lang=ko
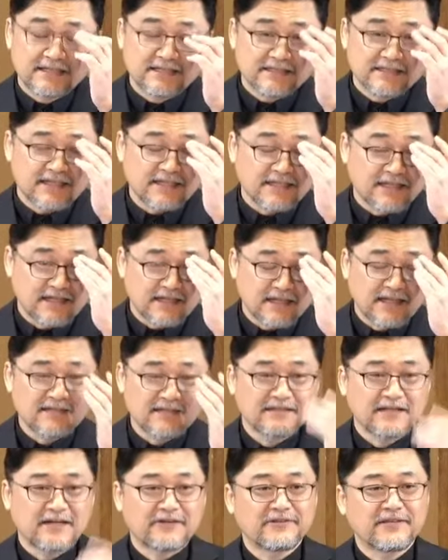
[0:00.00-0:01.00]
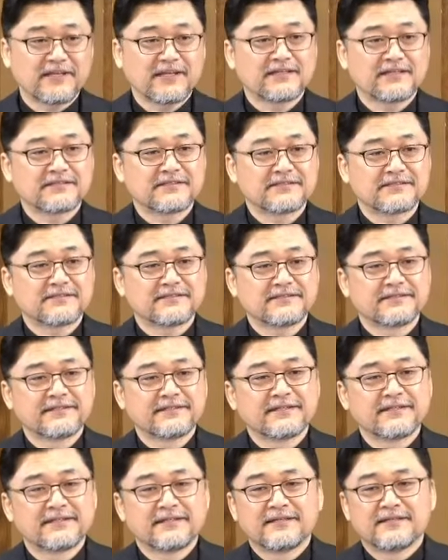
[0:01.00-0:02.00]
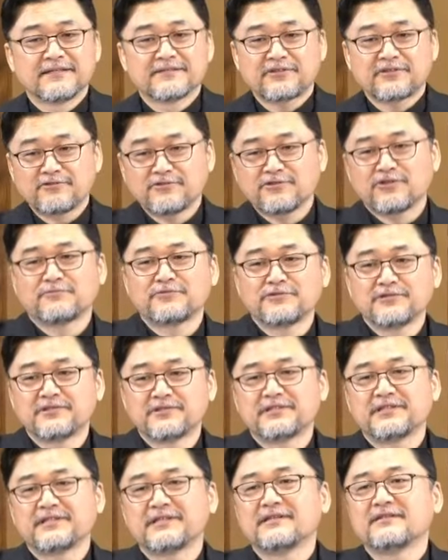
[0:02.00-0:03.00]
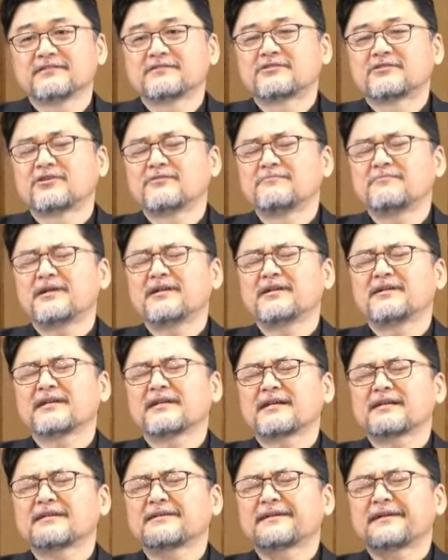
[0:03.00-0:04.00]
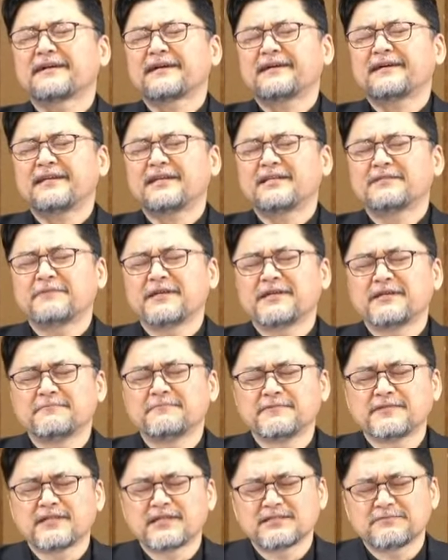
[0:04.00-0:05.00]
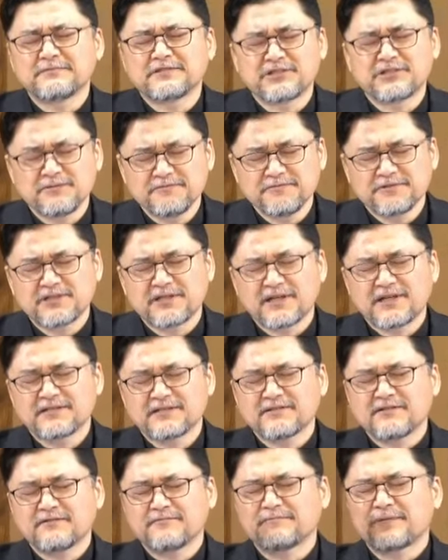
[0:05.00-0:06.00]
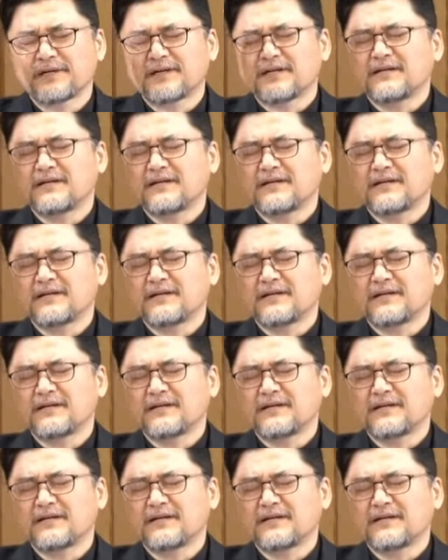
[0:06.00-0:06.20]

찬양하는 가운데 성도분들이 정말 하나님의 임재하심에 심취해서 막